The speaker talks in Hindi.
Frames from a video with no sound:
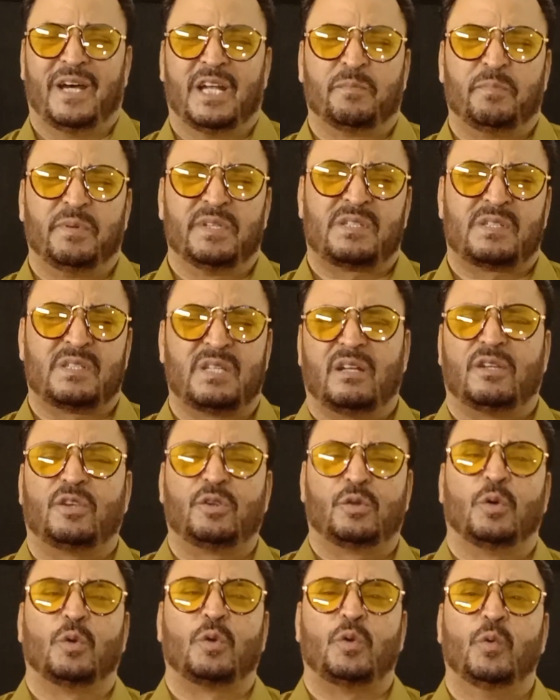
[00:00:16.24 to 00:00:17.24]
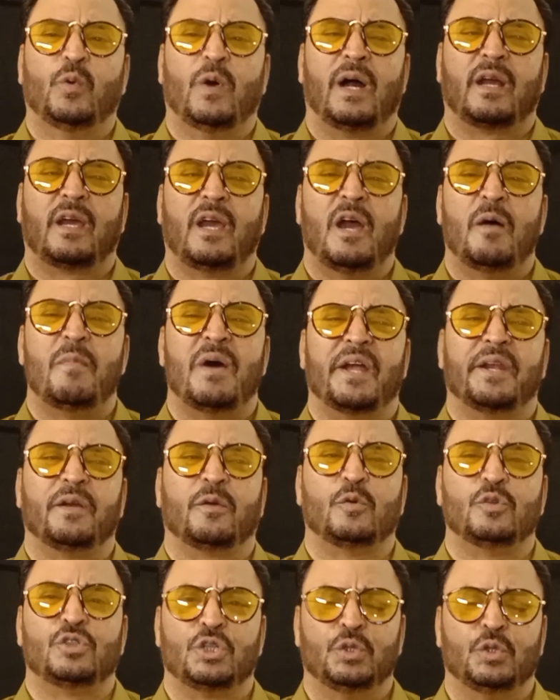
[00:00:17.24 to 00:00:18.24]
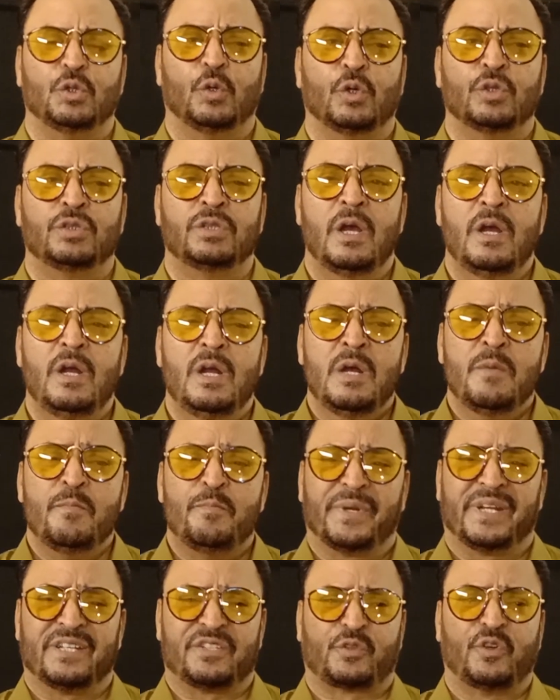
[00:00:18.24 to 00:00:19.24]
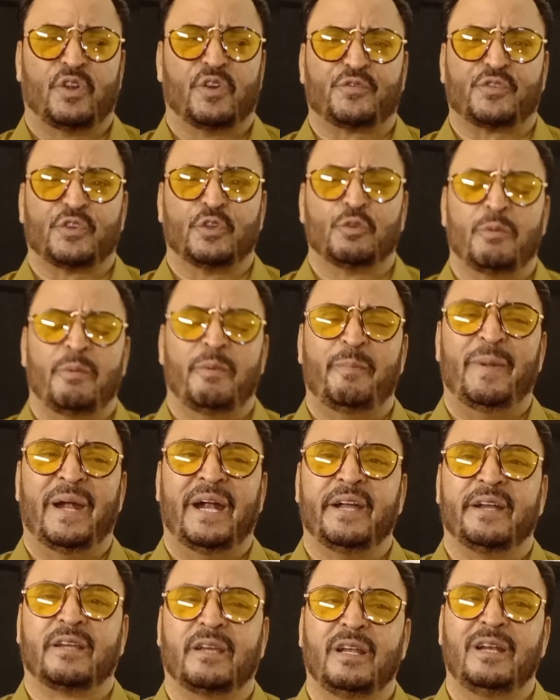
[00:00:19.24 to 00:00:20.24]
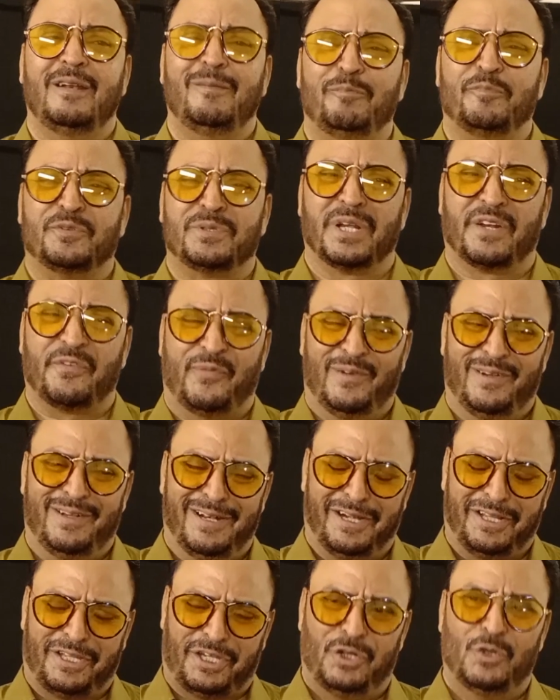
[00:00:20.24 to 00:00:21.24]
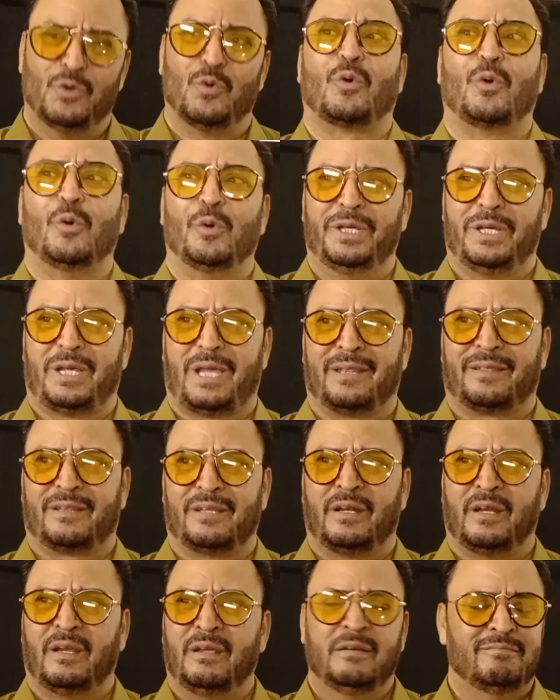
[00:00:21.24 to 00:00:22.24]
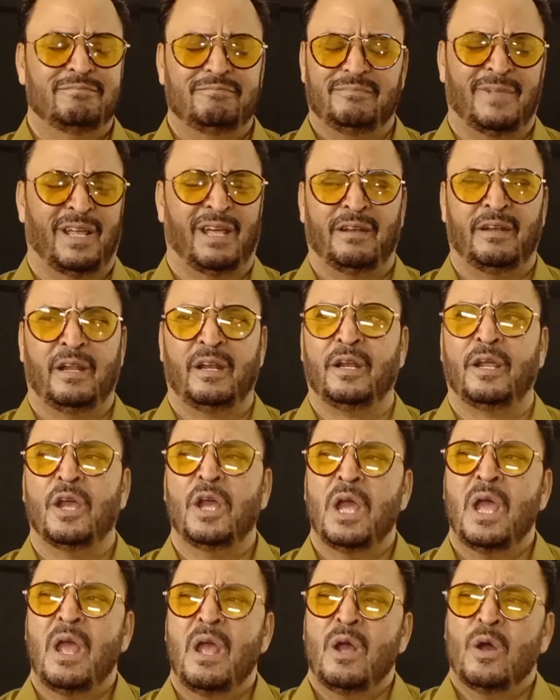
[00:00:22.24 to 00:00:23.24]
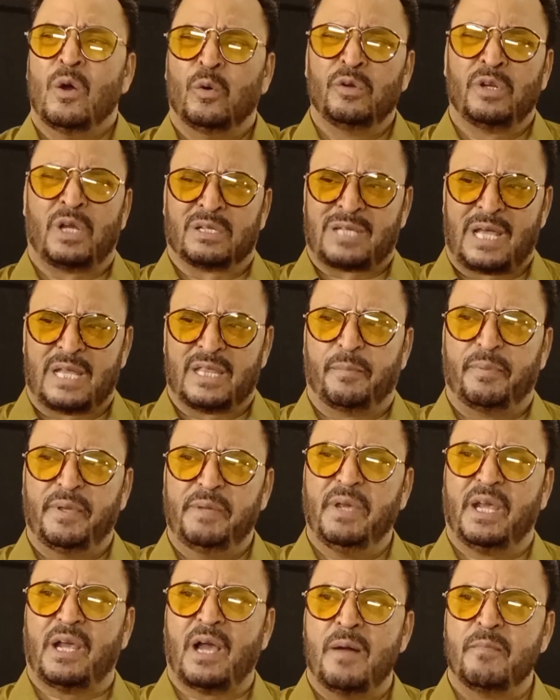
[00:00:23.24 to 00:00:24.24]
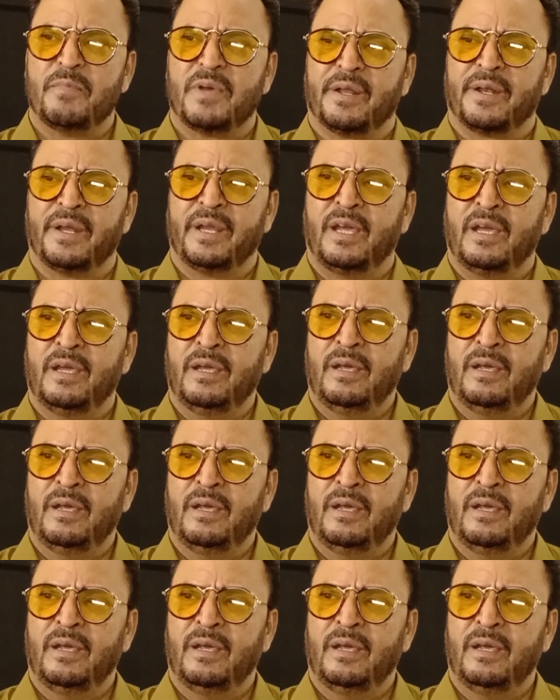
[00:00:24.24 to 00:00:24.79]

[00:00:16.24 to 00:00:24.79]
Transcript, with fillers: बात पे सख्त दुख हुआ कि हमारे कुछ दोस्त प्रेस कॉन्फ्रेंसों में बैठ के सिर्फ लड़कियों को ही कहते रहे नहीं नहीं नहीं उनके साथ अभी भी काम करेंगे